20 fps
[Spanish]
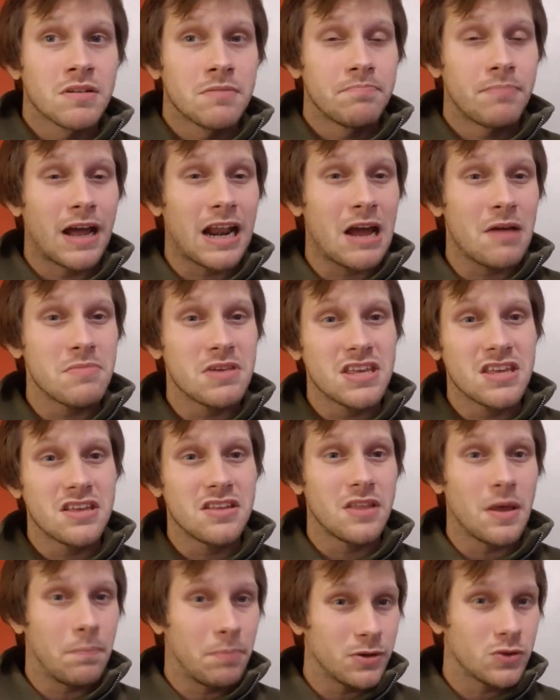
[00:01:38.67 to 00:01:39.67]
Para
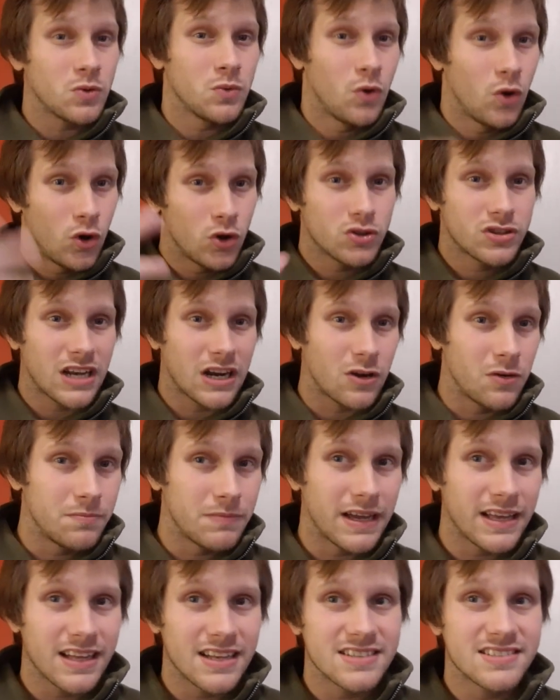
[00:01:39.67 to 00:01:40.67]
mí, después tuvo otra con
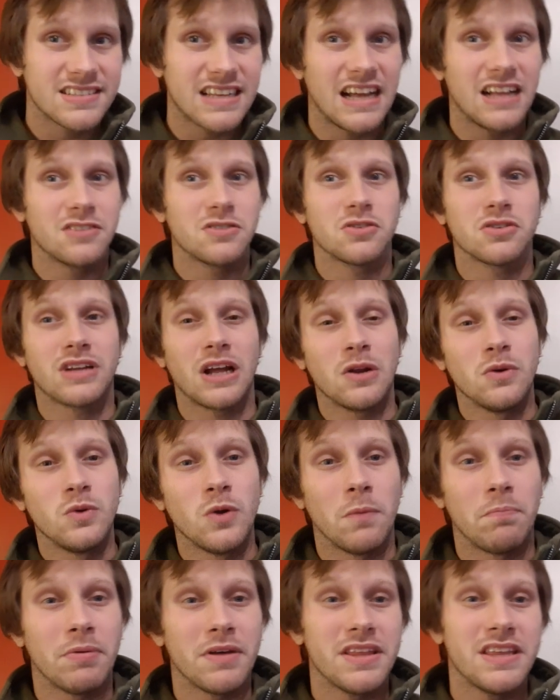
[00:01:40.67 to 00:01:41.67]
Michael Santos, que
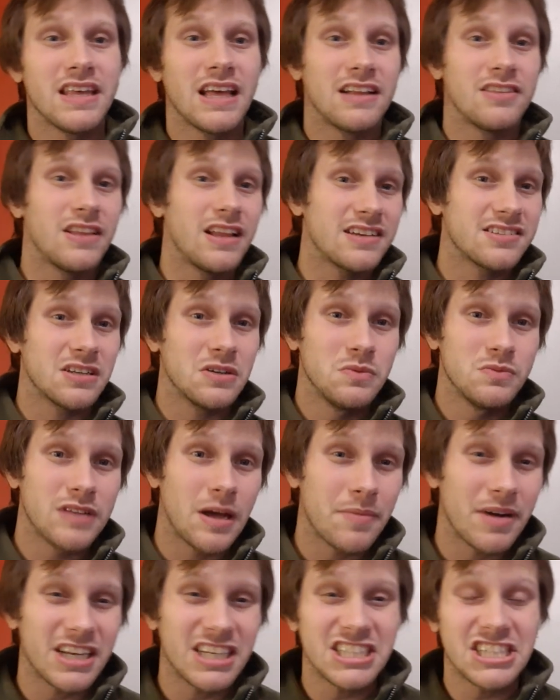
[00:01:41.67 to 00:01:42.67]
algunos pedían la
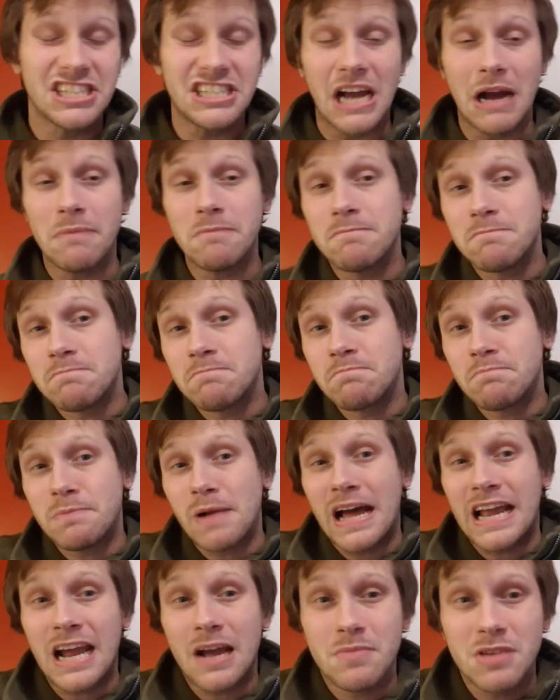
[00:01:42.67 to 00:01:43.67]
segunda amarilla.
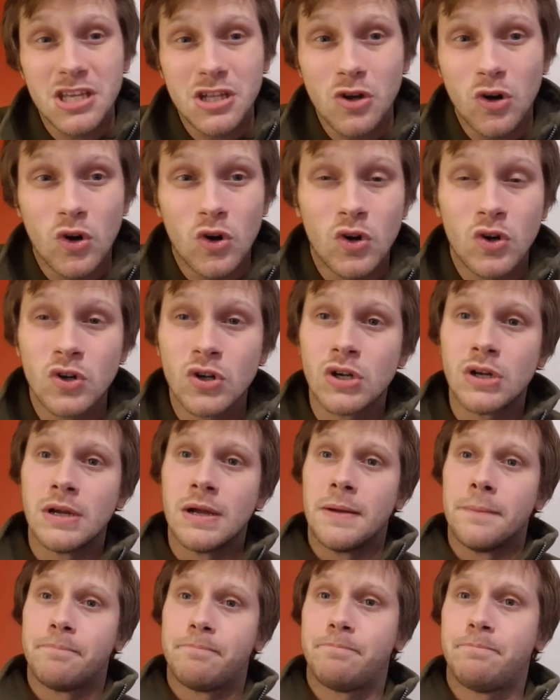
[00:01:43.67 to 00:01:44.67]
Para mí no,
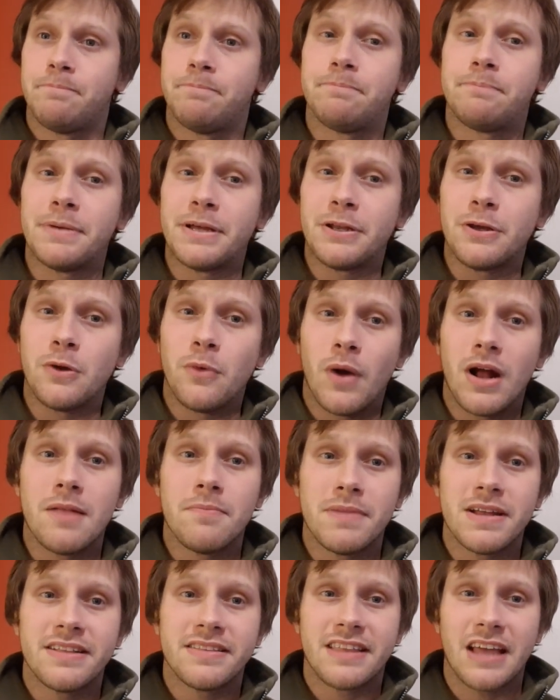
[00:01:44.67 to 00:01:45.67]
pero
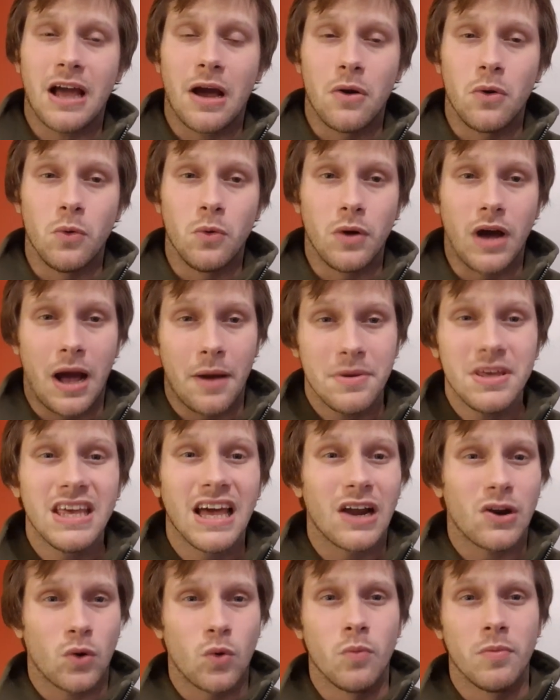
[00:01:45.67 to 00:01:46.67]
igualmente
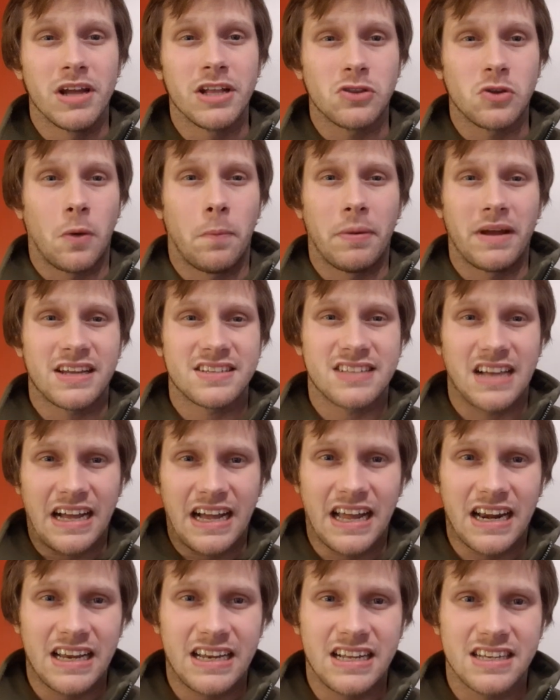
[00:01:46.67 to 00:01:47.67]
había argumentos para
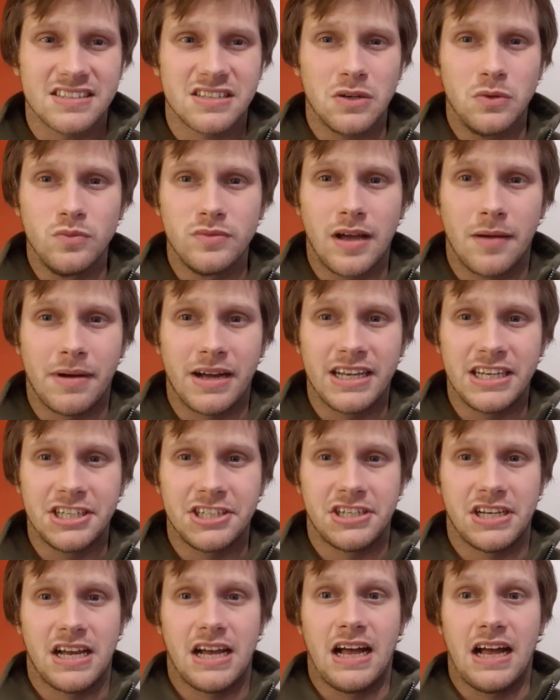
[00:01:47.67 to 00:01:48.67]
sacarle la segunda
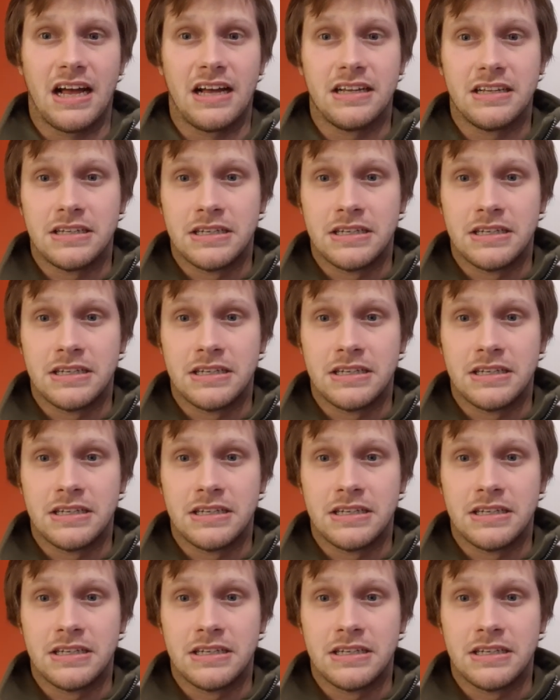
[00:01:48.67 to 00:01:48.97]
amarilla